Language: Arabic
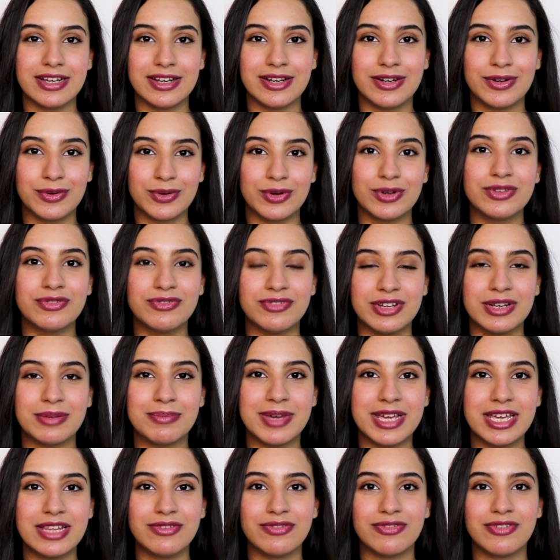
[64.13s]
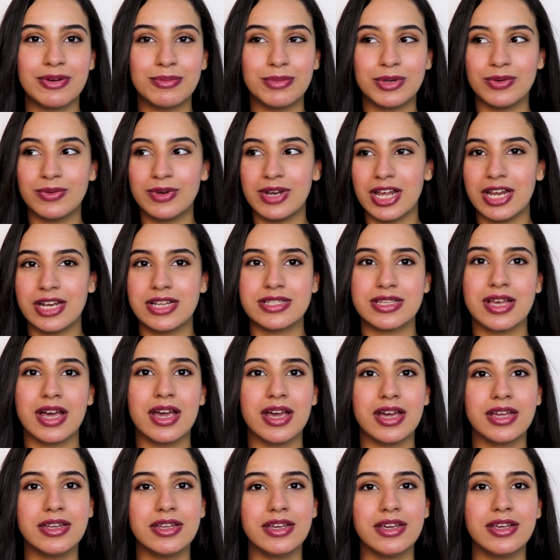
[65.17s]
احنا نقعد في البيت فبنقول احنا
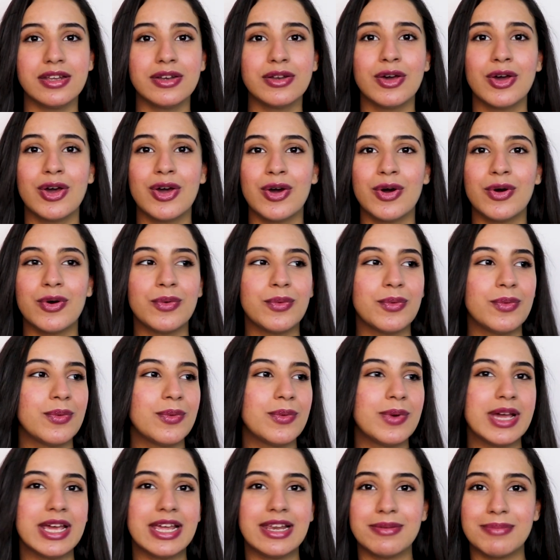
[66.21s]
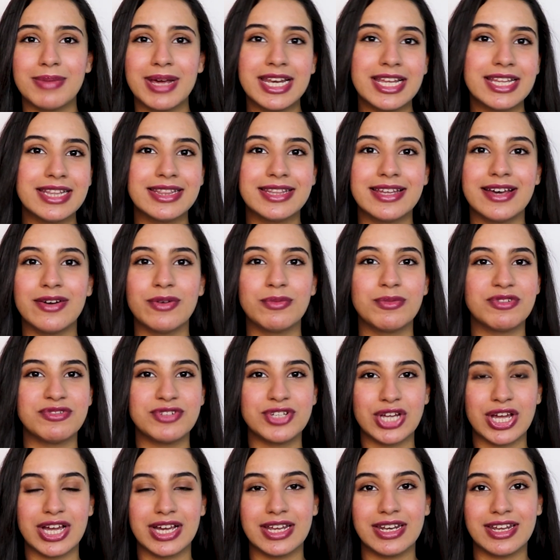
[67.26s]
زهقانين وايه الملل ده
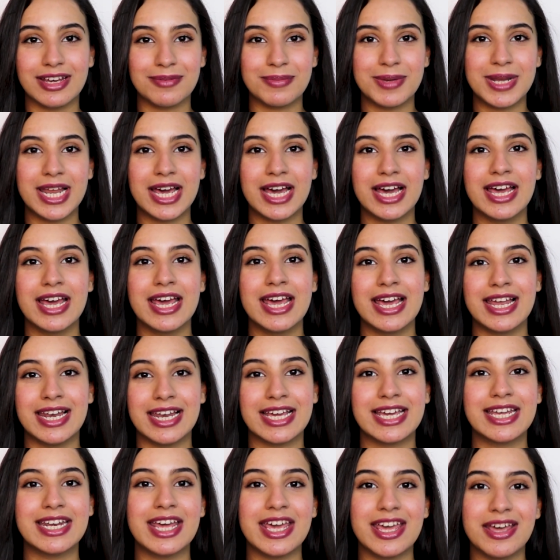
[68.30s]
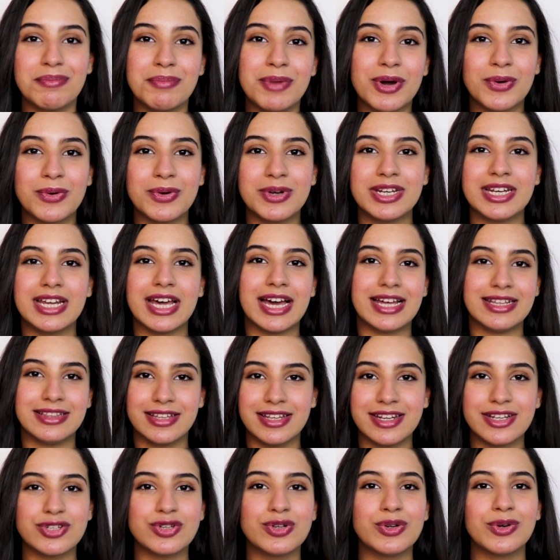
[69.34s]
ومفيش حاجه نعملها لكن ايام ما كنا
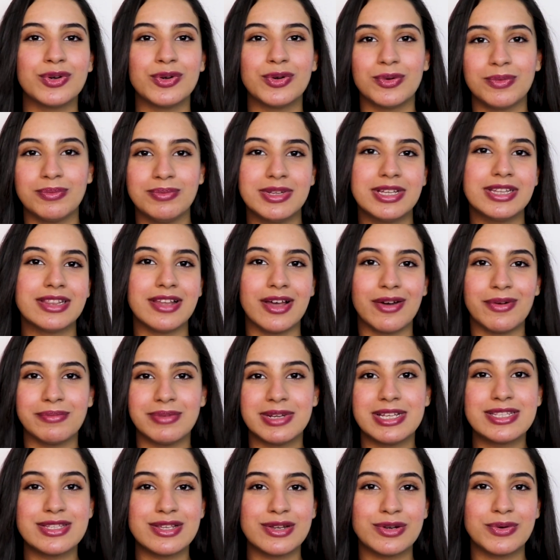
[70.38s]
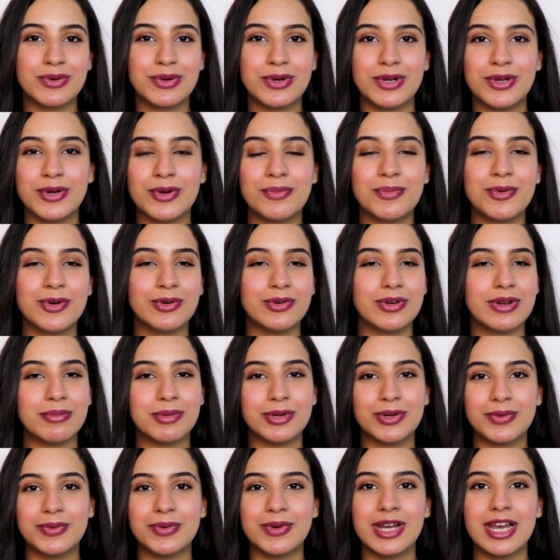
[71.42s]
عندنا شغل وبنطلع وبننزل كل يوم كنا
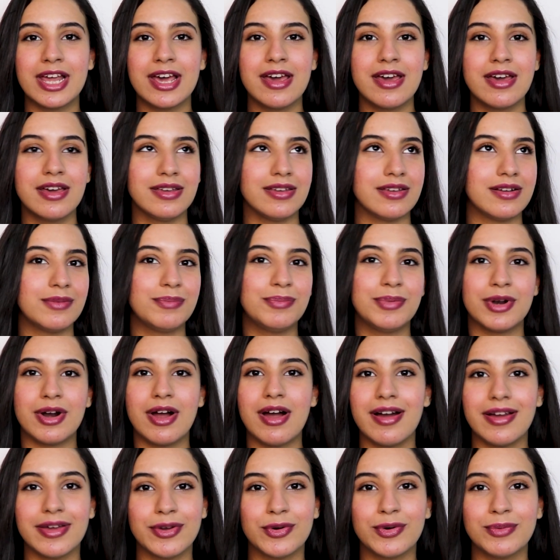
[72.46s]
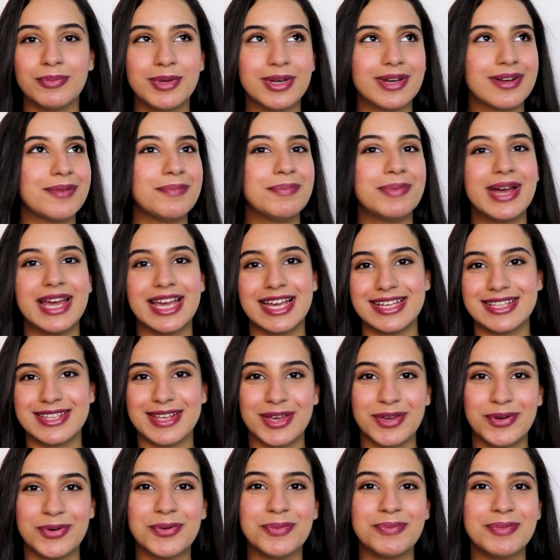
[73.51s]
بنقول يا رب راحه يوم يوم يا رب
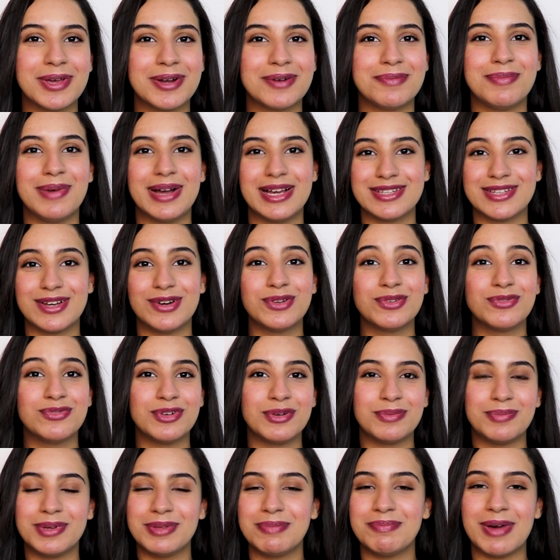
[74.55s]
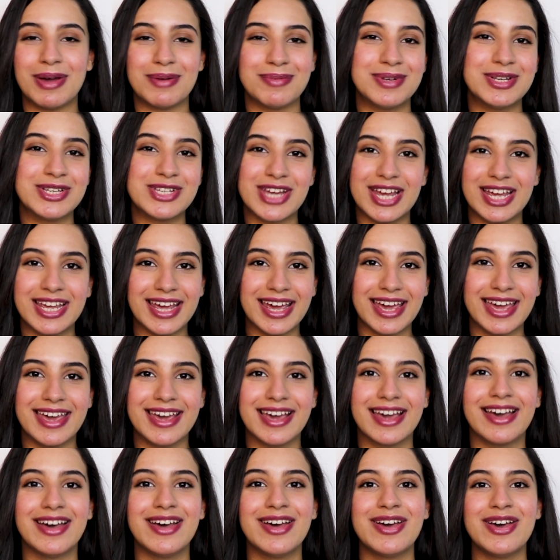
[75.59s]
اجازه يوم يا رب عايزه اقعد في البيت ما اعملش اي
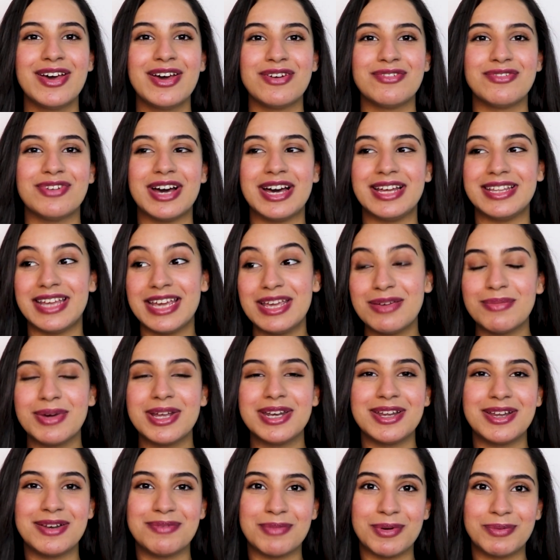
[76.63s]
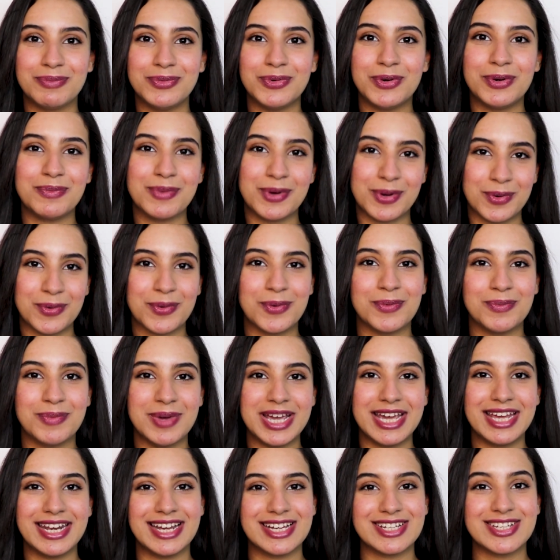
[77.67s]
حاجه فدايما الممنوع مرغوب
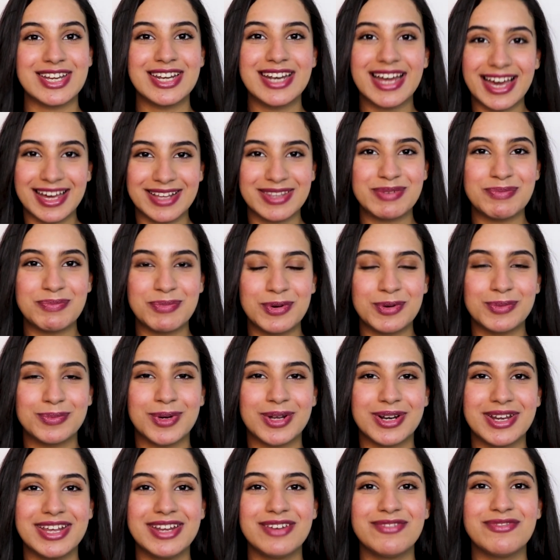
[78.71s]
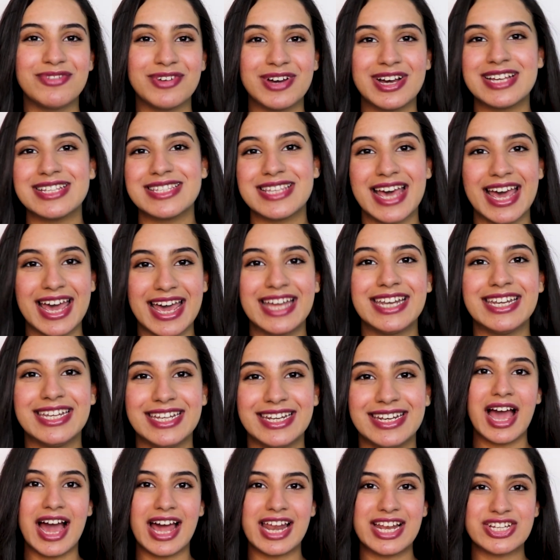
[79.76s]
احنا عشان قاعدين مجبرين
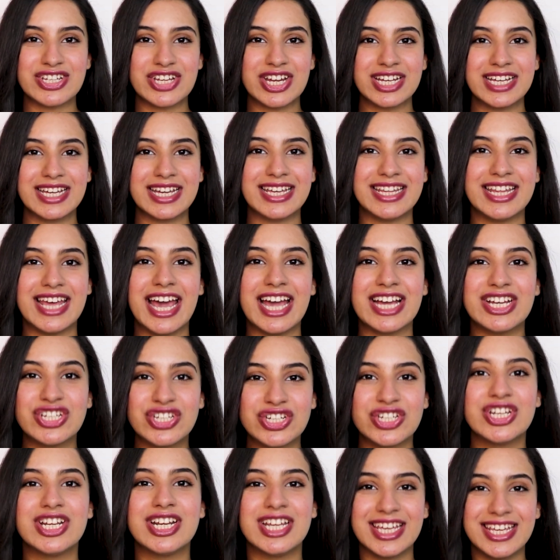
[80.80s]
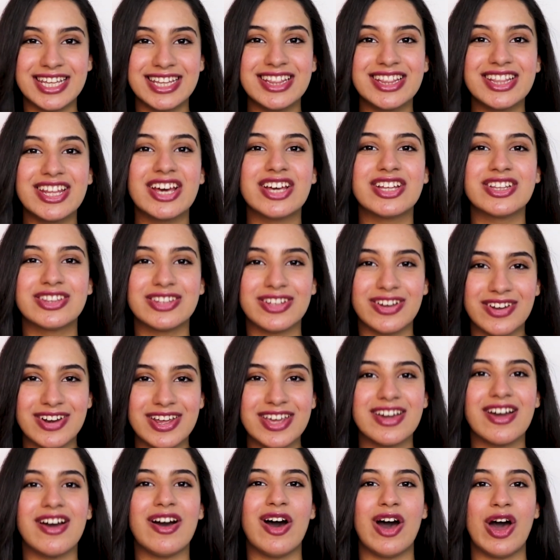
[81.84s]
فزهقانين علشان كده 20
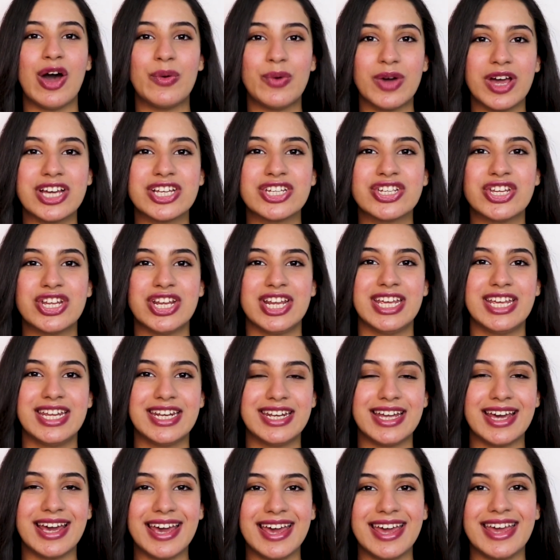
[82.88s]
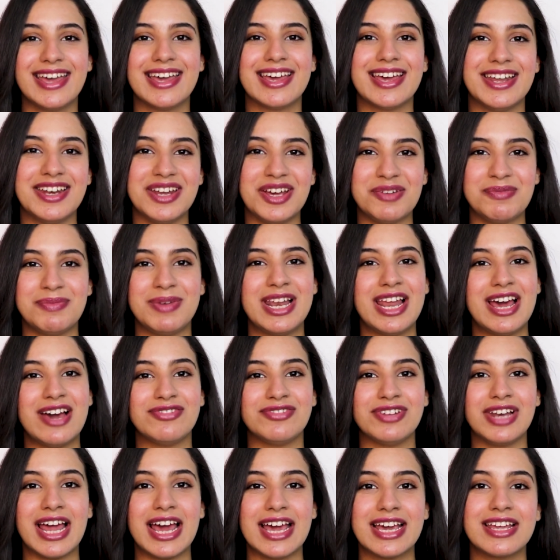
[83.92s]
طريقة أو عشرين حاجة نعملها
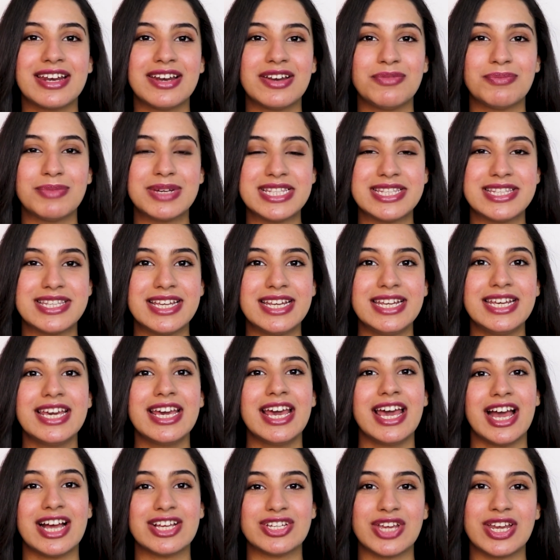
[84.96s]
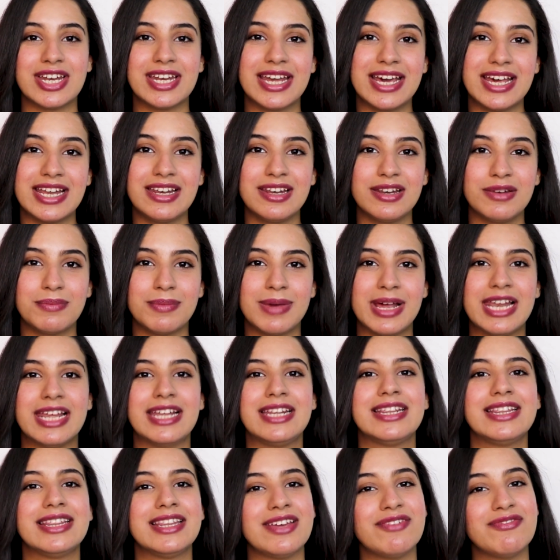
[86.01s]
في الحجر المنزلي عشان نقلل
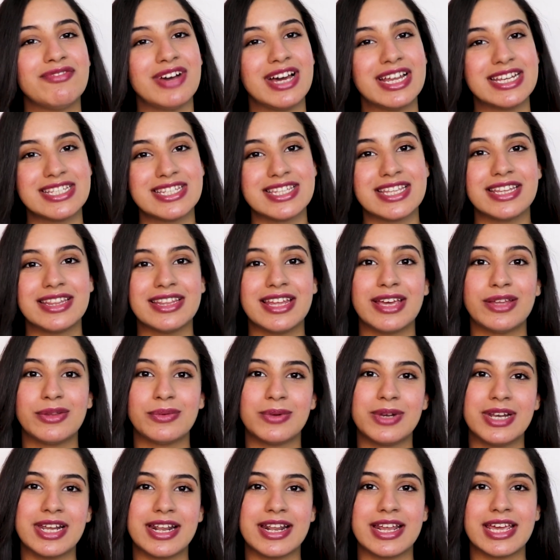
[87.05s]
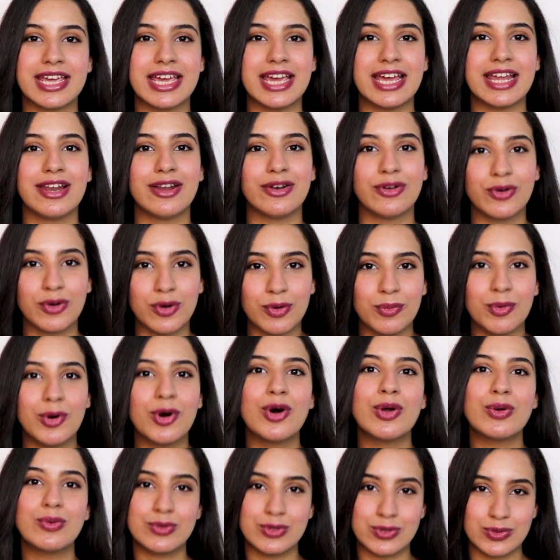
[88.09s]
الملل تنفع للستات وللرجالة
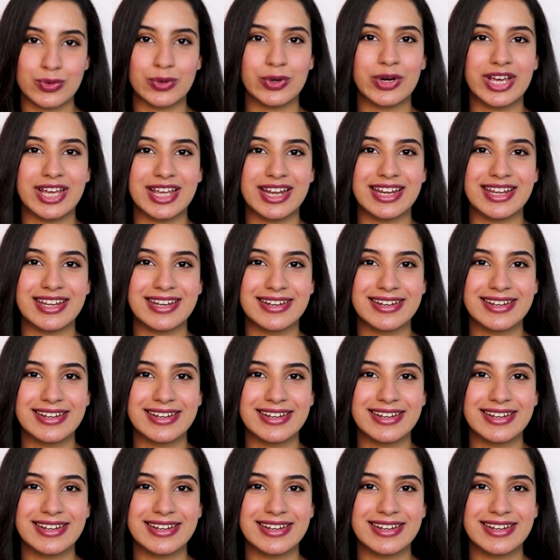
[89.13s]
للكبار والصغيرين